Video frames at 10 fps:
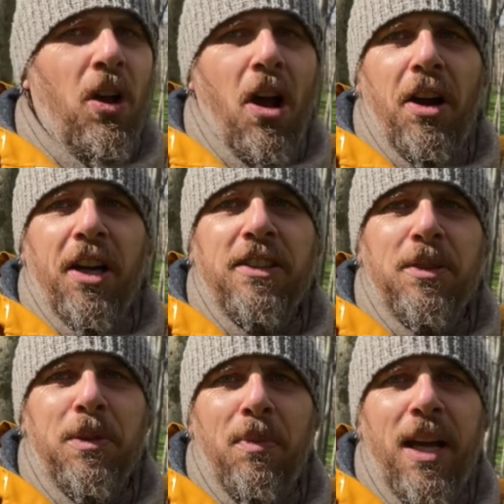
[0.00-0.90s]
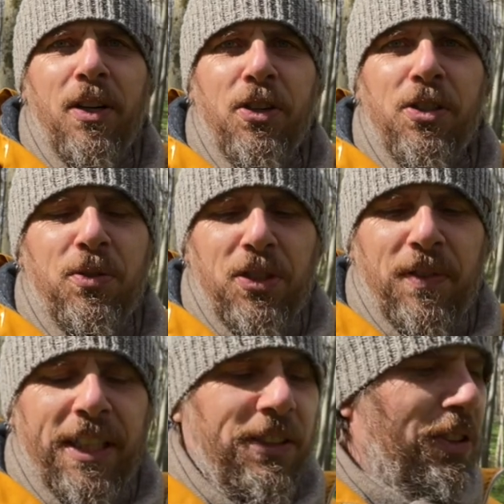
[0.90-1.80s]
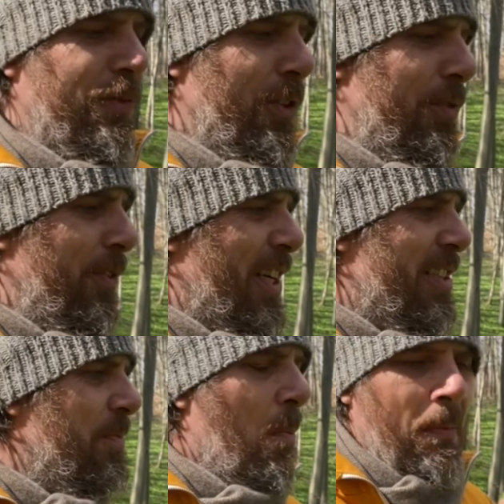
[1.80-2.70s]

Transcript: ja, kannst du mit Maiklöckchen und so weiter und so fort verwechseln.